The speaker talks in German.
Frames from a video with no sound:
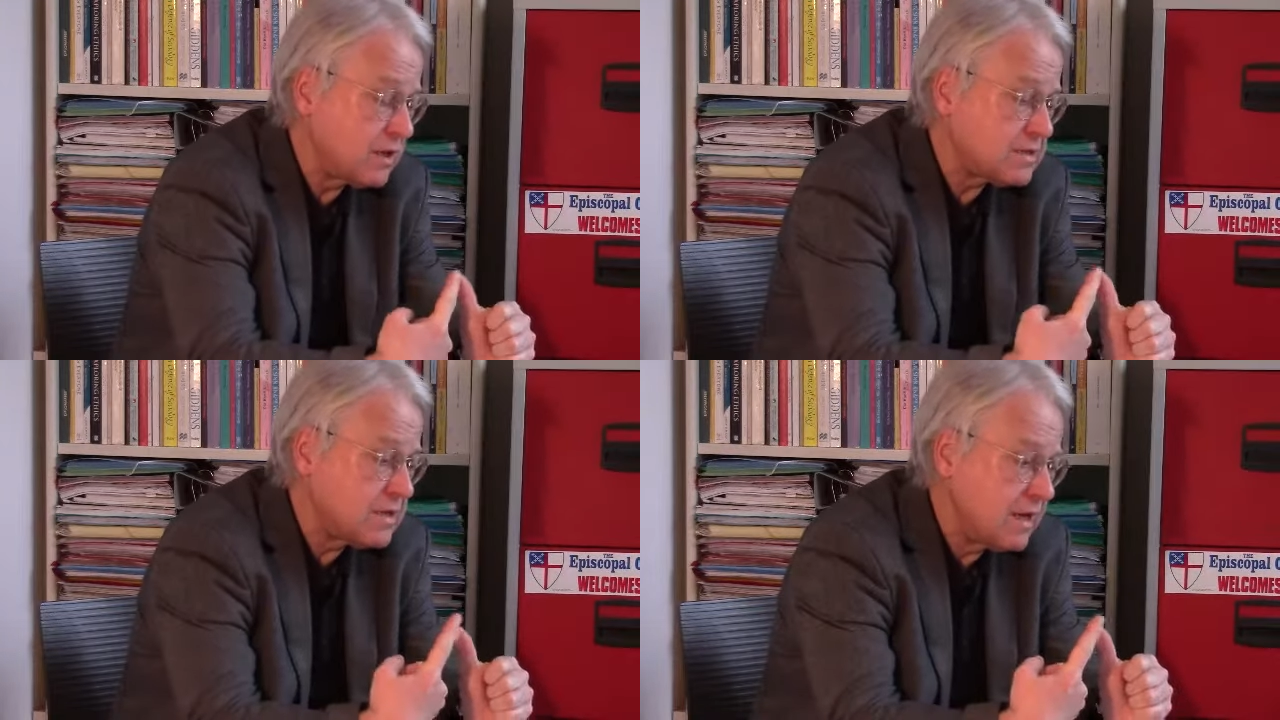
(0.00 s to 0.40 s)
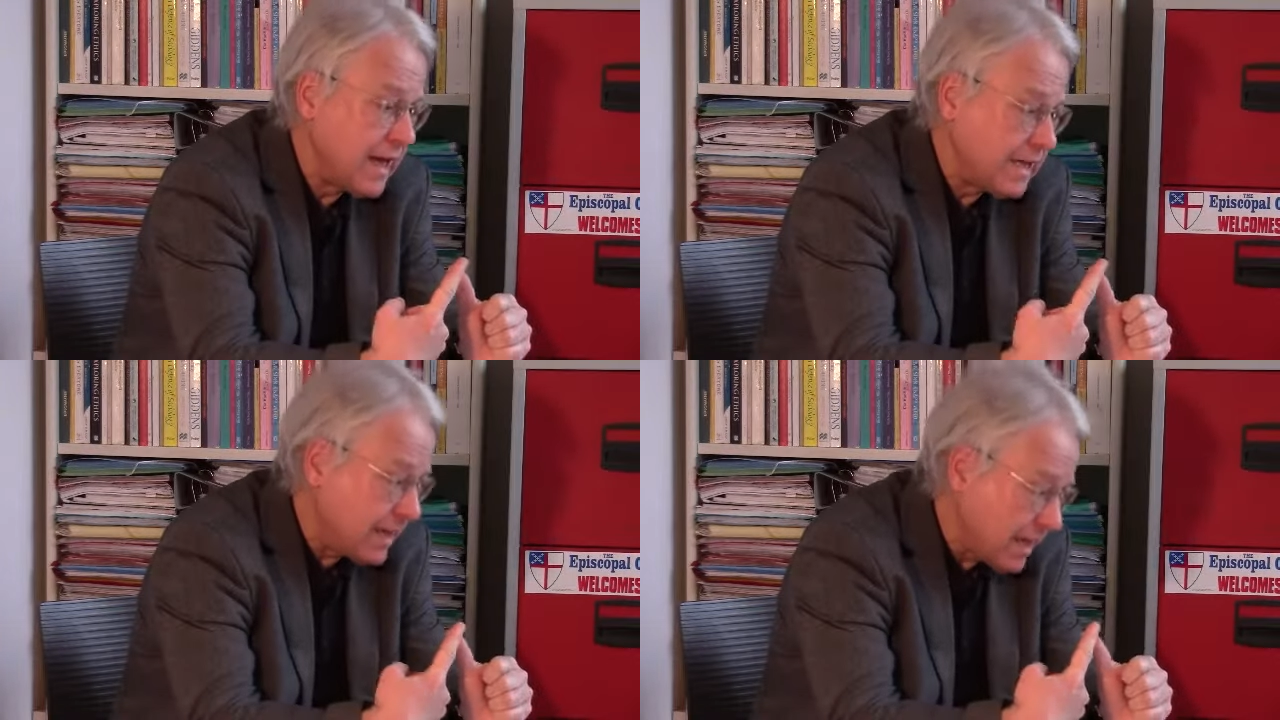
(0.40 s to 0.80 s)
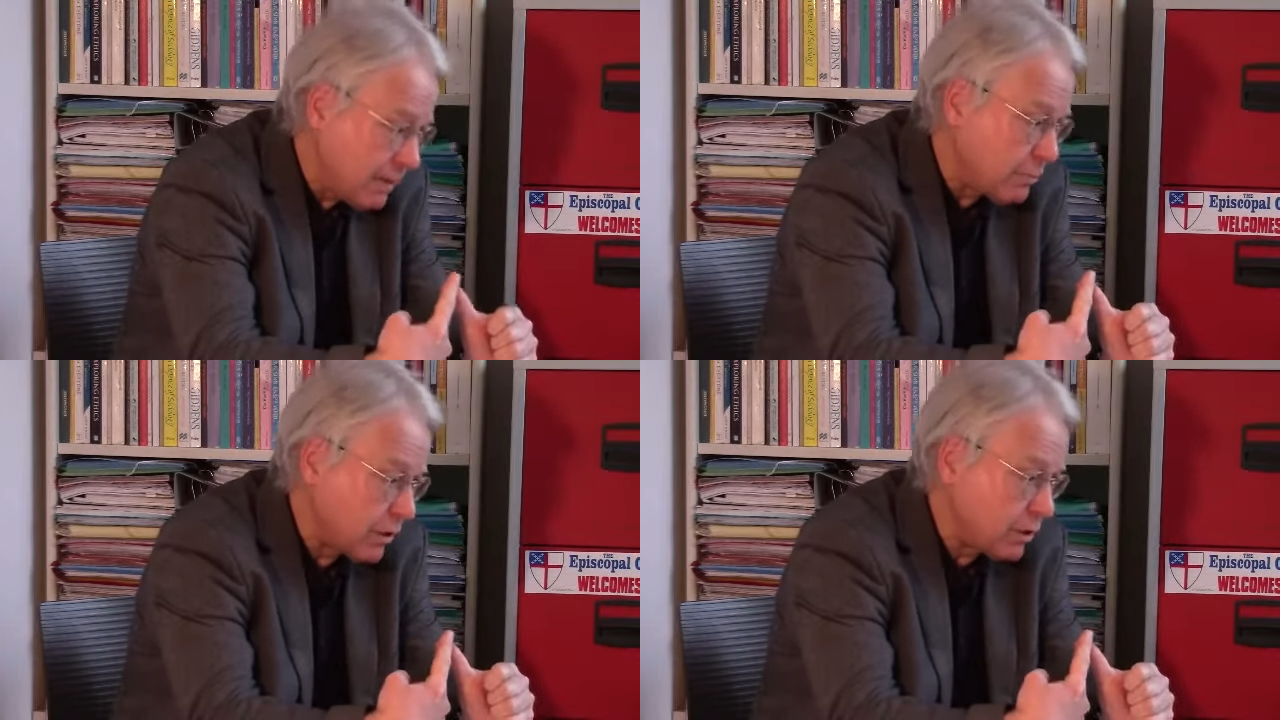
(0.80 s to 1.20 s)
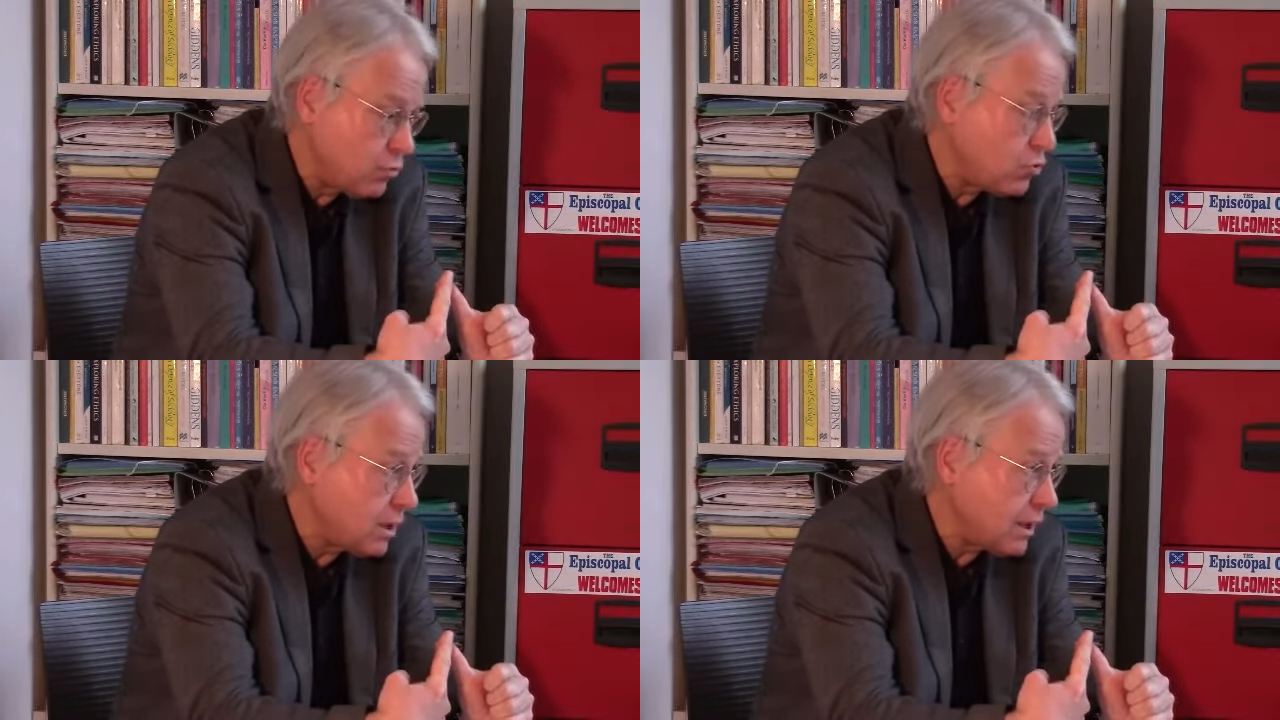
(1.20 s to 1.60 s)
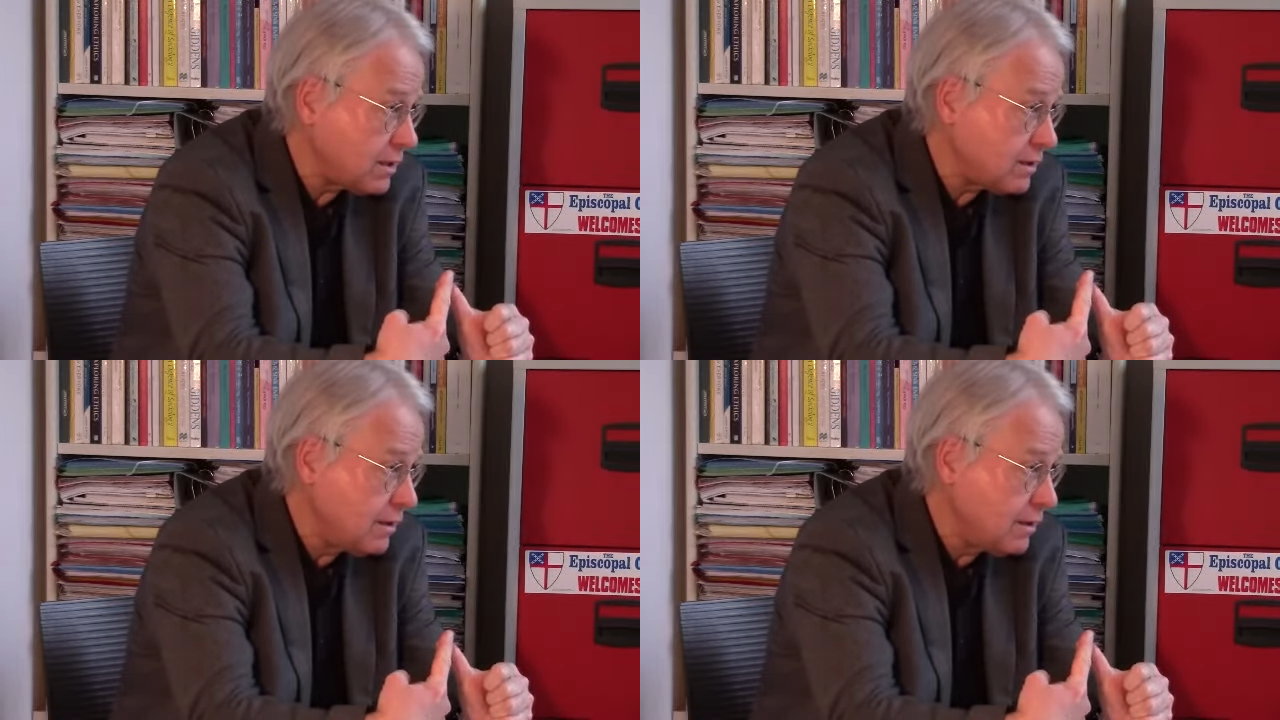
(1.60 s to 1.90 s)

das einen Ebergeruch hat.